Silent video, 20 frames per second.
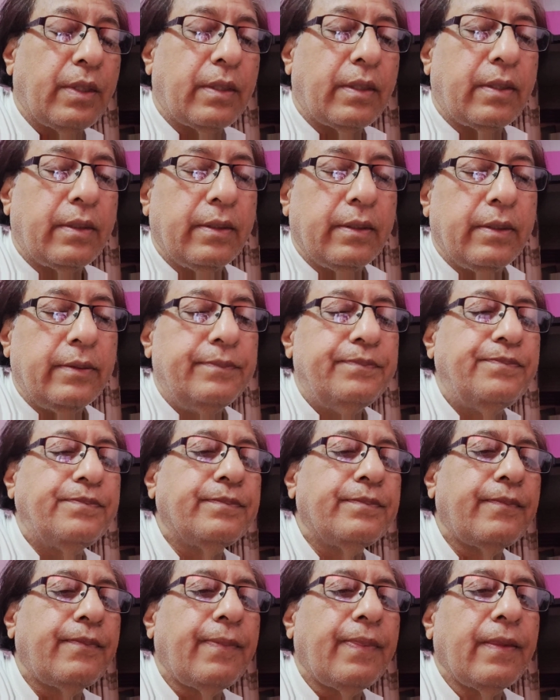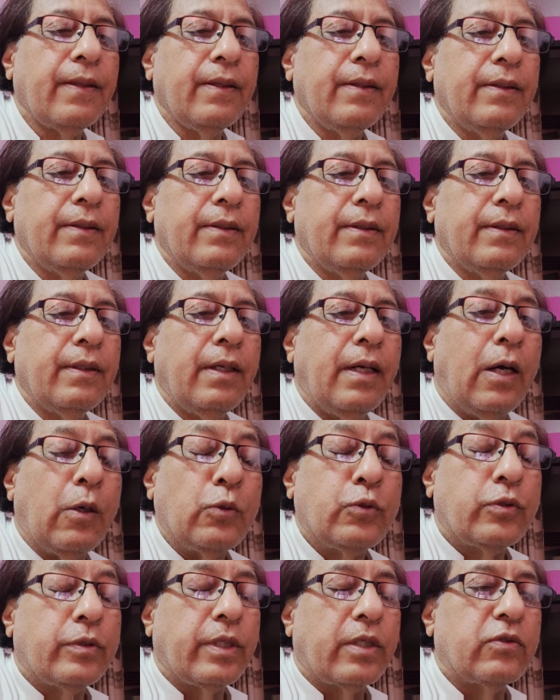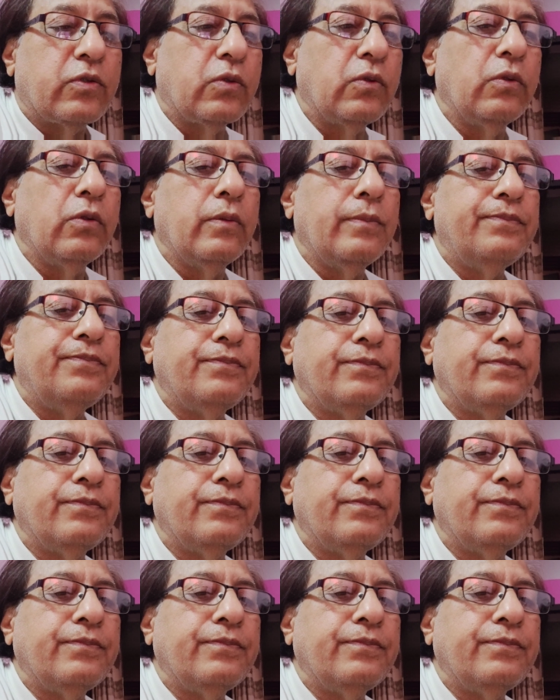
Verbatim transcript: तक हाउस टैक्स को